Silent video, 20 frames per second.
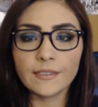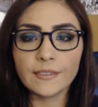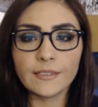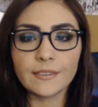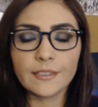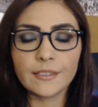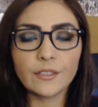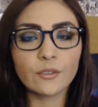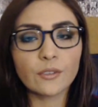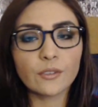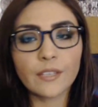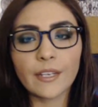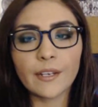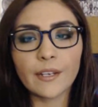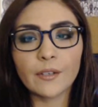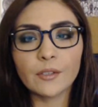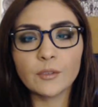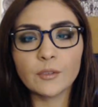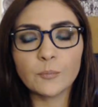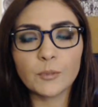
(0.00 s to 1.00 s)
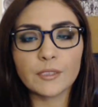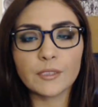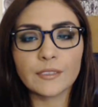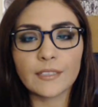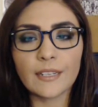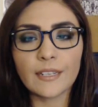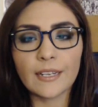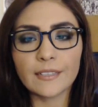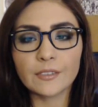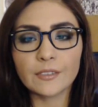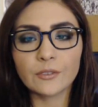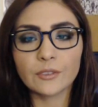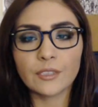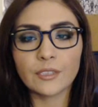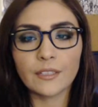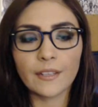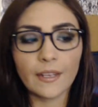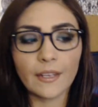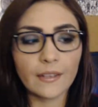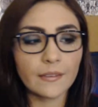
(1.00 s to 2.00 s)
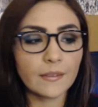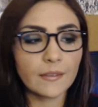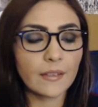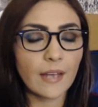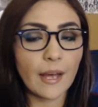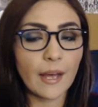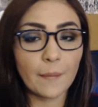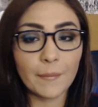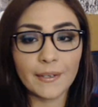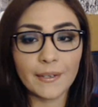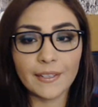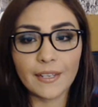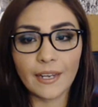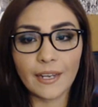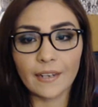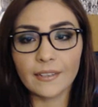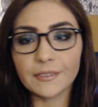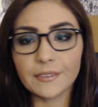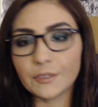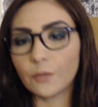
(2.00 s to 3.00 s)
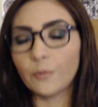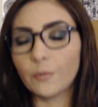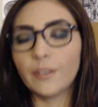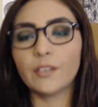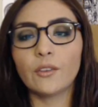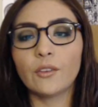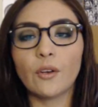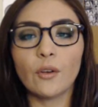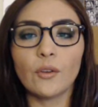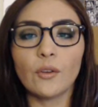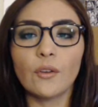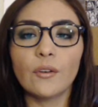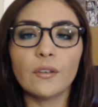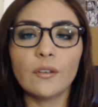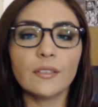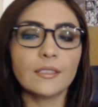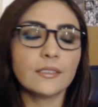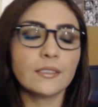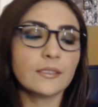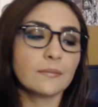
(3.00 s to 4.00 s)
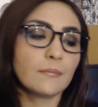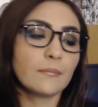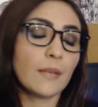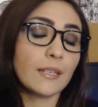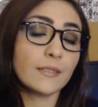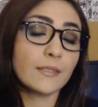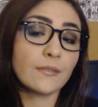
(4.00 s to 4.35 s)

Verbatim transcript: de tiroteos, pues en la sociedad americana sobre todo es más